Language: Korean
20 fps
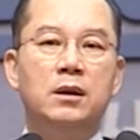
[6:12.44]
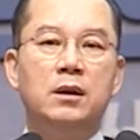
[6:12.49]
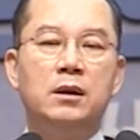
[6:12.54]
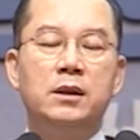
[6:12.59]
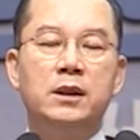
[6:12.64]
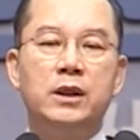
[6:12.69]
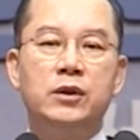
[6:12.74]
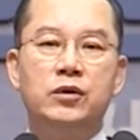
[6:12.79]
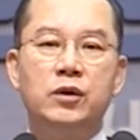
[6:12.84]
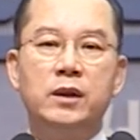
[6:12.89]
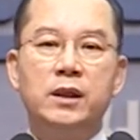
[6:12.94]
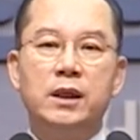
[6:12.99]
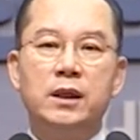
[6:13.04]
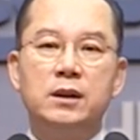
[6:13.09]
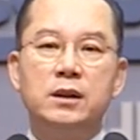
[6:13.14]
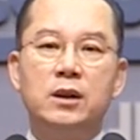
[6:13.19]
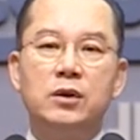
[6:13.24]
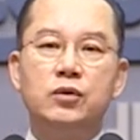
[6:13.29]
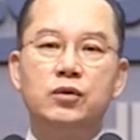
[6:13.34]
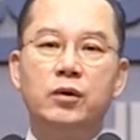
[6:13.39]

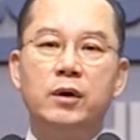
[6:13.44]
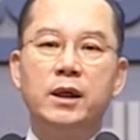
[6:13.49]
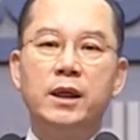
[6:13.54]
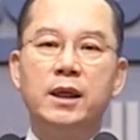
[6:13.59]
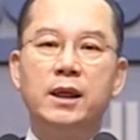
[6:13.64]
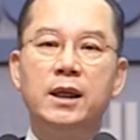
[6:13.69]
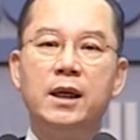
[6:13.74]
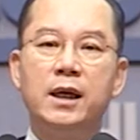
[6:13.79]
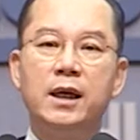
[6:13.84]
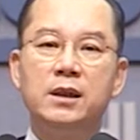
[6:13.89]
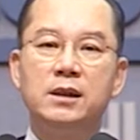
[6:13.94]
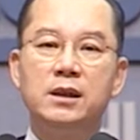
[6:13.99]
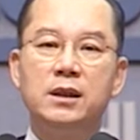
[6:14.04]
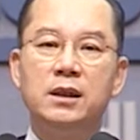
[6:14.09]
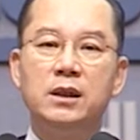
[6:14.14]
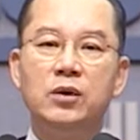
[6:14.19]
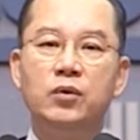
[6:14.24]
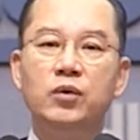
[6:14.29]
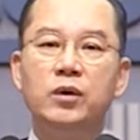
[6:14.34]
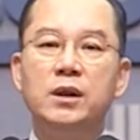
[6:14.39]
예수님께서 주간에 나가시는
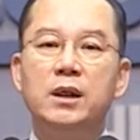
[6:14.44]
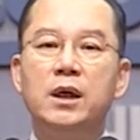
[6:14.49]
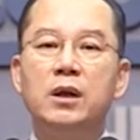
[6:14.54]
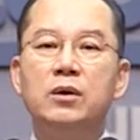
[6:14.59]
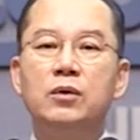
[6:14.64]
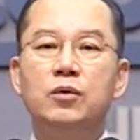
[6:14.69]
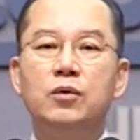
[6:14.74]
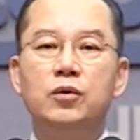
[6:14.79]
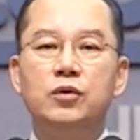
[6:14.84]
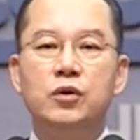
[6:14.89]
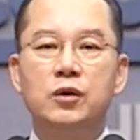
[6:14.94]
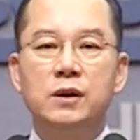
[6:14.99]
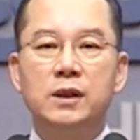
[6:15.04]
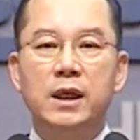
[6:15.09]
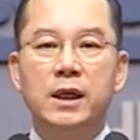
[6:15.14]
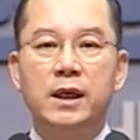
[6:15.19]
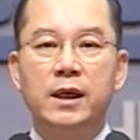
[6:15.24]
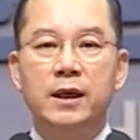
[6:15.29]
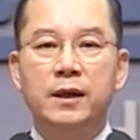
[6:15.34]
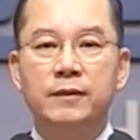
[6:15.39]
이 위대한
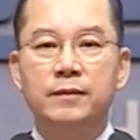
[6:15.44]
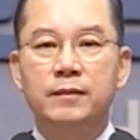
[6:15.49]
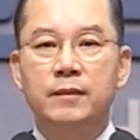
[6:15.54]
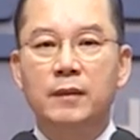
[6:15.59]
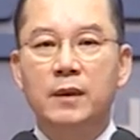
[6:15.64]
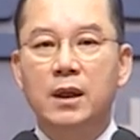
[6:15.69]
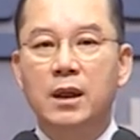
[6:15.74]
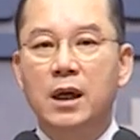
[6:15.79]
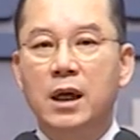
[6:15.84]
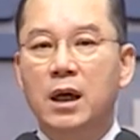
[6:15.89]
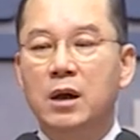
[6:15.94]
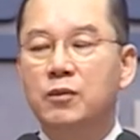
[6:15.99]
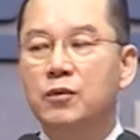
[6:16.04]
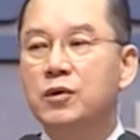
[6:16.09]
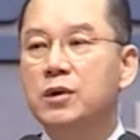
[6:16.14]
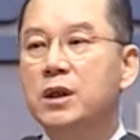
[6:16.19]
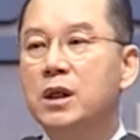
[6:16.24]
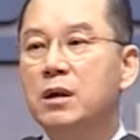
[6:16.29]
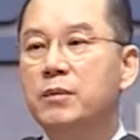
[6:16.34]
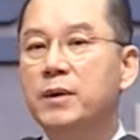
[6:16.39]
구속사에
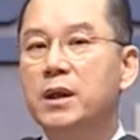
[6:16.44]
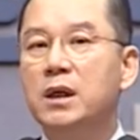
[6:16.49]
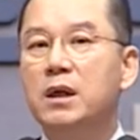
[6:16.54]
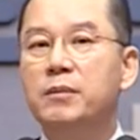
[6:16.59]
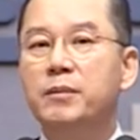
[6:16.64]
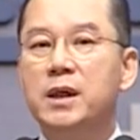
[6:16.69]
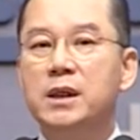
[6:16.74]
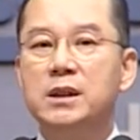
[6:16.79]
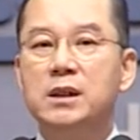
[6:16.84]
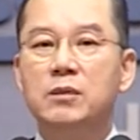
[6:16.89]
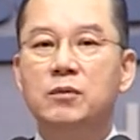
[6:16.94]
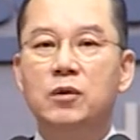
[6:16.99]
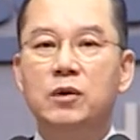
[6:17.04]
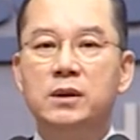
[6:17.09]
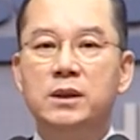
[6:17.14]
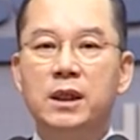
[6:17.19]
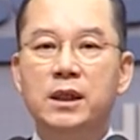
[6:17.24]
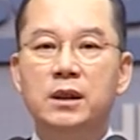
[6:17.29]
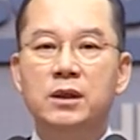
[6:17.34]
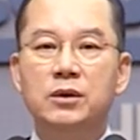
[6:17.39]
아무 열매를 맺지
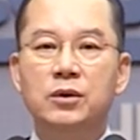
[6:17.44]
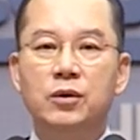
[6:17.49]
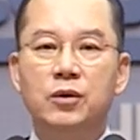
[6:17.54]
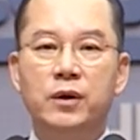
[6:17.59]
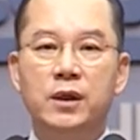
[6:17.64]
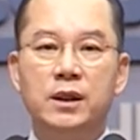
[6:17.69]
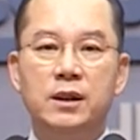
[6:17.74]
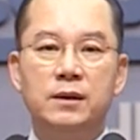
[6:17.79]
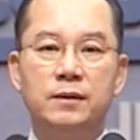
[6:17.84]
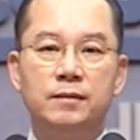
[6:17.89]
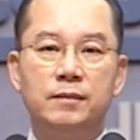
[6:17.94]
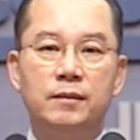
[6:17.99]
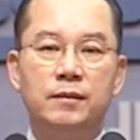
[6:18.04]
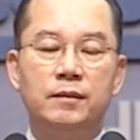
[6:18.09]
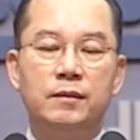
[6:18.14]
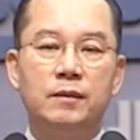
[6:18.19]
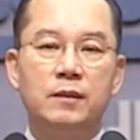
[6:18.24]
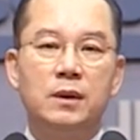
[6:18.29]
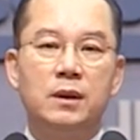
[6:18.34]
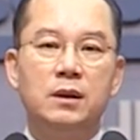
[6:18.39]
못하는 교회는
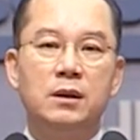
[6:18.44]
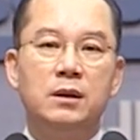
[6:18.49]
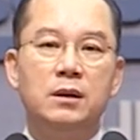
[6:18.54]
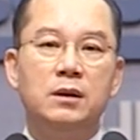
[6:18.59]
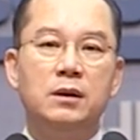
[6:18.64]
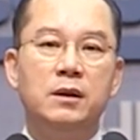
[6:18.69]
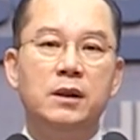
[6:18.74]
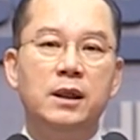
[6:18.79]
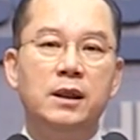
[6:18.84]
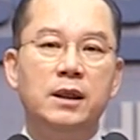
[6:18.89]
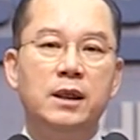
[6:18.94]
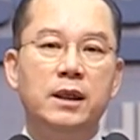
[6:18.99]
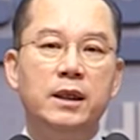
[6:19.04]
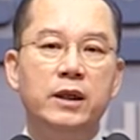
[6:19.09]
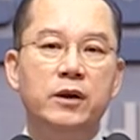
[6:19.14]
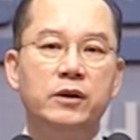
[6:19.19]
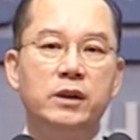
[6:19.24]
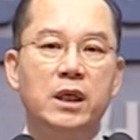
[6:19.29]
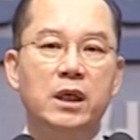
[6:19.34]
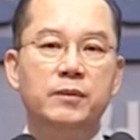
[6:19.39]
그 옛날
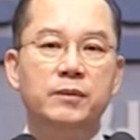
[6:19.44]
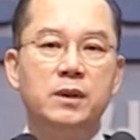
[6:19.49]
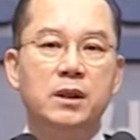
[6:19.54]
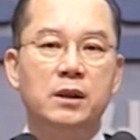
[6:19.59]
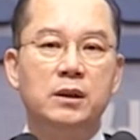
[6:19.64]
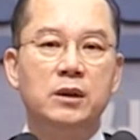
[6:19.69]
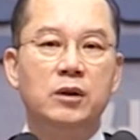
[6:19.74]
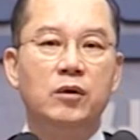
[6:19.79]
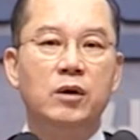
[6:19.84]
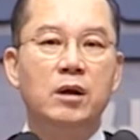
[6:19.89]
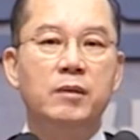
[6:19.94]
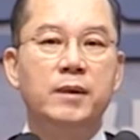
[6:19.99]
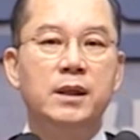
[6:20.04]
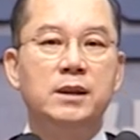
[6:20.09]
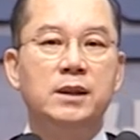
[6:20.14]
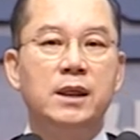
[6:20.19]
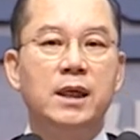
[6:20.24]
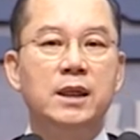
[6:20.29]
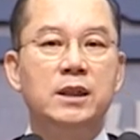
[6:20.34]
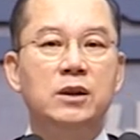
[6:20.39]
예루살렘 성전과
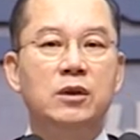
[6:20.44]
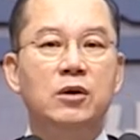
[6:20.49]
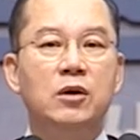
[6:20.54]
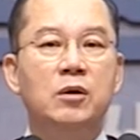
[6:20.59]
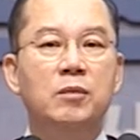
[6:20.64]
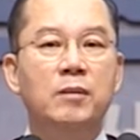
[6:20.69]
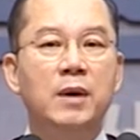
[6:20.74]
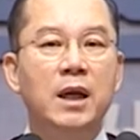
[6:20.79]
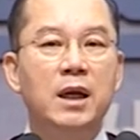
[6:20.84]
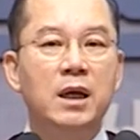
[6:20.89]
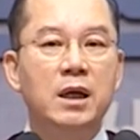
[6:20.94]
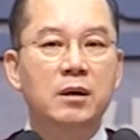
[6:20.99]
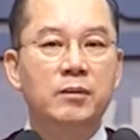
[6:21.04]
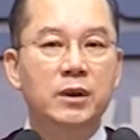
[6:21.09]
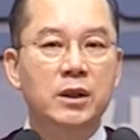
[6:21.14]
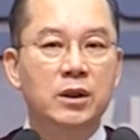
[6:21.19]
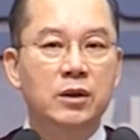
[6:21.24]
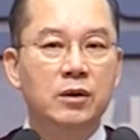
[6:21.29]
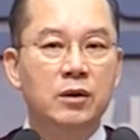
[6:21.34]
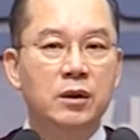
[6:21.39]
마찬가지로
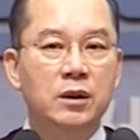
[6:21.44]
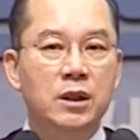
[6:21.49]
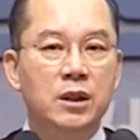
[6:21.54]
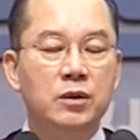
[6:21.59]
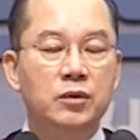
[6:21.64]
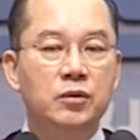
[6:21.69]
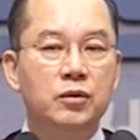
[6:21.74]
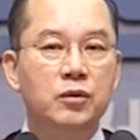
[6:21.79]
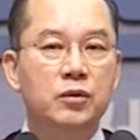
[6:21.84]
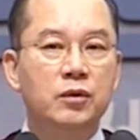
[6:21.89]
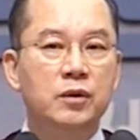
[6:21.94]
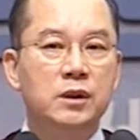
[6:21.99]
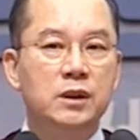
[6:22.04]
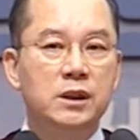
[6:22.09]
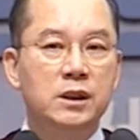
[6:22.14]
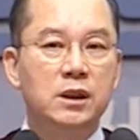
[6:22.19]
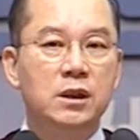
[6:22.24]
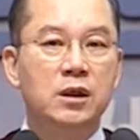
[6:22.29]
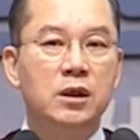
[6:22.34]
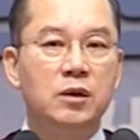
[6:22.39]
말라버리고 결국
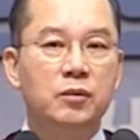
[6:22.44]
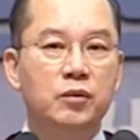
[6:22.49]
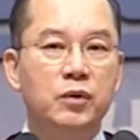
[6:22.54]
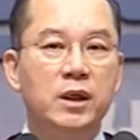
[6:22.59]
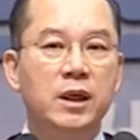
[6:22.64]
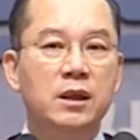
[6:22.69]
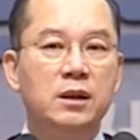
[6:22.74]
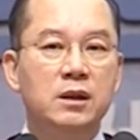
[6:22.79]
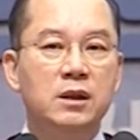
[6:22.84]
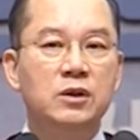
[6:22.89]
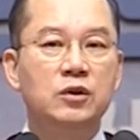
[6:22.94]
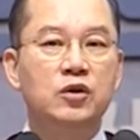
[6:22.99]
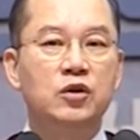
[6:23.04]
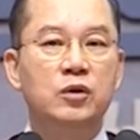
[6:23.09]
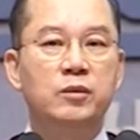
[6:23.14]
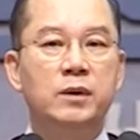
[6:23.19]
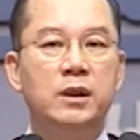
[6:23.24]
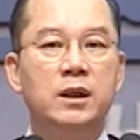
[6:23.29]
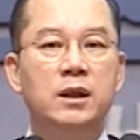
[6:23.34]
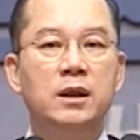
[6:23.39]
찍어 불에
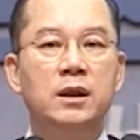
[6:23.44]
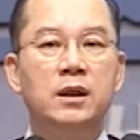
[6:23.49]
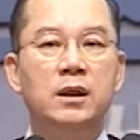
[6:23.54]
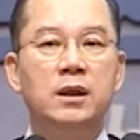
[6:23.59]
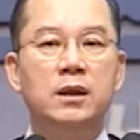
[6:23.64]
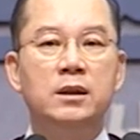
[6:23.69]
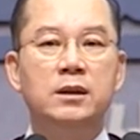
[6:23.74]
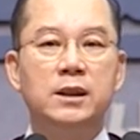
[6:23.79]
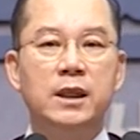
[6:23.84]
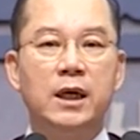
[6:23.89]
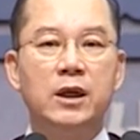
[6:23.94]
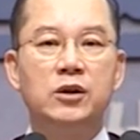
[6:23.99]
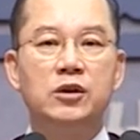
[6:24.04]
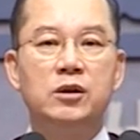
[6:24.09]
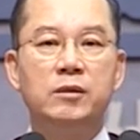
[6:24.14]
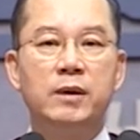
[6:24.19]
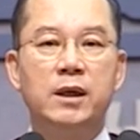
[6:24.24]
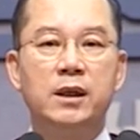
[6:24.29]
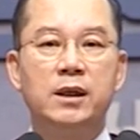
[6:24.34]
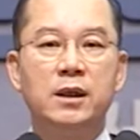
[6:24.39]
던지음을 당할
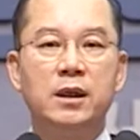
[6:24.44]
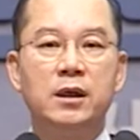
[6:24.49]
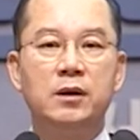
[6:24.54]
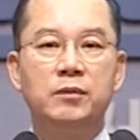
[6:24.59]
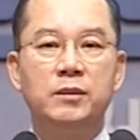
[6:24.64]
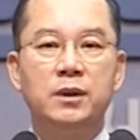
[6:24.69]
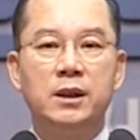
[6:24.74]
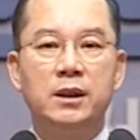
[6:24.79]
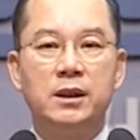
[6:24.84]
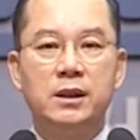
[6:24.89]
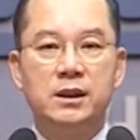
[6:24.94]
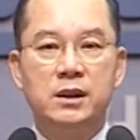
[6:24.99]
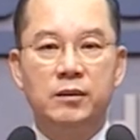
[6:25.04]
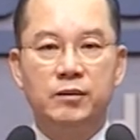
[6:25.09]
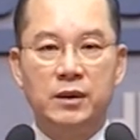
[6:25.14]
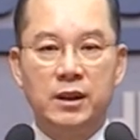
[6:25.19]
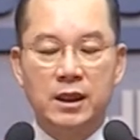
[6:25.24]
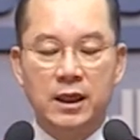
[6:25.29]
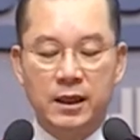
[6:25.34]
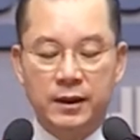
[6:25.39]
수밖에 없는
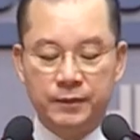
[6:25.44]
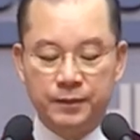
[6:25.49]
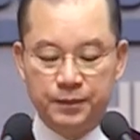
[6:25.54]
것입니다.